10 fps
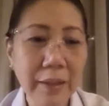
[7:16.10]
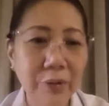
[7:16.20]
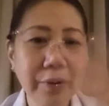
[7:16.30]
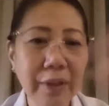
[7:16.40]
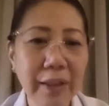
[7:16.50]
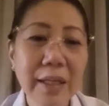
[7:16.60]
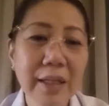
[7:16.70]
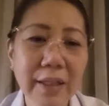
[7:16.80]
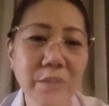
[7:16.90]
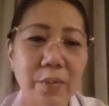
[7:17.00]
today
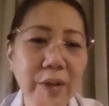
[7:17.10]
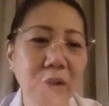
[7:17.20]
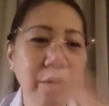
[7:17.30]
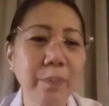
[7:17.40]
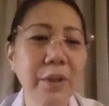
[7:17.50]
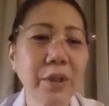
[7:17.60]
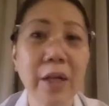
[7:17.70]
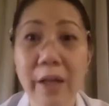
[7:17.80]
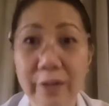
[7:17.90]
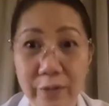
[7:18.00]
as we accomplish
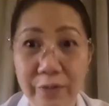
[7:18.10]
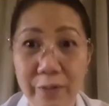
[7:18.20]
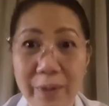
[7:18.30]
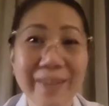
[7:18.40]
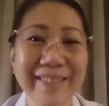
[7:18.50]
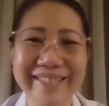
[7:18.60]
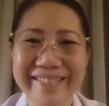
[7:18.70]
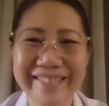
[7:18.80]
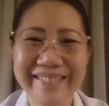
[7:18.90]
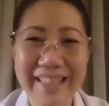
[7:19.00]
a lot of work
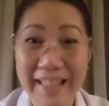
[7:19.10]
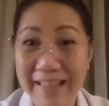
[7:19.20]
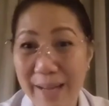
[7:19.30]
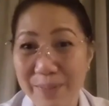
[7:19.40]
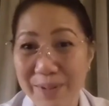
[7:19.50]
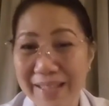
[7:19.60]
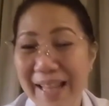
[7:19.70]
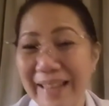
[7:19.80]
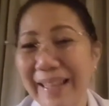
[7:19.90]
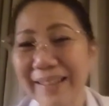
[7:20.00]
na natapos
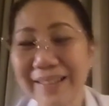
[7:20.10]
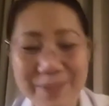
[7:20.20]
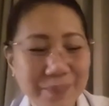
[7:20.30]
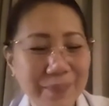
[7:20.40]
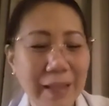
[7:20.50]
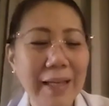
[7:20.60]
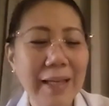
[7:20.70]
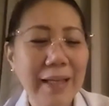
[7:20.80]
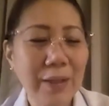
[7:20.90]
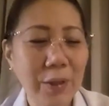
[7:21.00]
natin.
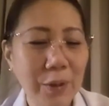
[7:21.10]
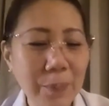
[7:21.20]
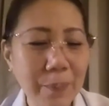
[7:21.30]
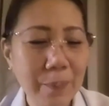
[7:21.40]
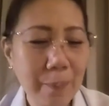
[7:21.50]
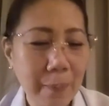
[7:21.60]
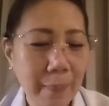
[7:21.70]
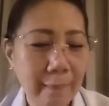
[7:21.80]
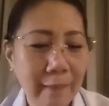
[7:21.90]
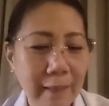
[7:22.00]
No?
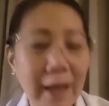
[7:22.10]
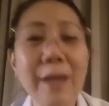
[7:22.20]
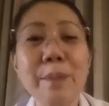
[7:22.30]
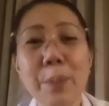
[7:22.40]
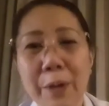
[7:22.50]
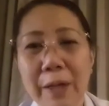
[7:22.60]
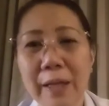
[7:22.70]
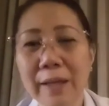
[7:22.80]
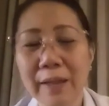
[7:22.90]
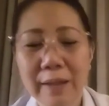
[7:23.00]
I
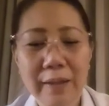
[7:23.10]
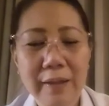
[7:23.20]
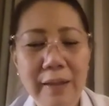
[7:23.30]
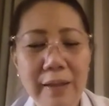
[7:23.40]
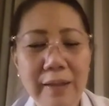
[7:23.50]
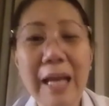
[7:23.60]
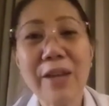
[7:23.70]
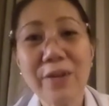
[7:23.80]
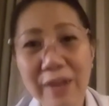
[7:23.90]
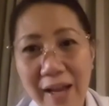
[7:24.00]
pray na
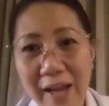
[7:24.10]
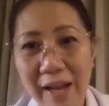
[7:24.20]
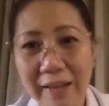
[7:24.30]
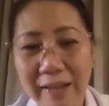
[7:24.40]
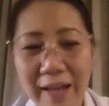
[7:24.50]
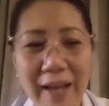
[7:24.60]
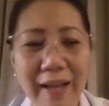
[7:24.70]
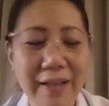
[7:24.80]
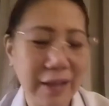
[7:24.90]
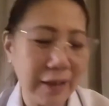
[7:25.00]
tayong lahat
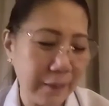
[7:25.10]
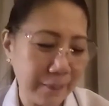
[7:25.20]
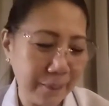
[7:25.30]
ay uh,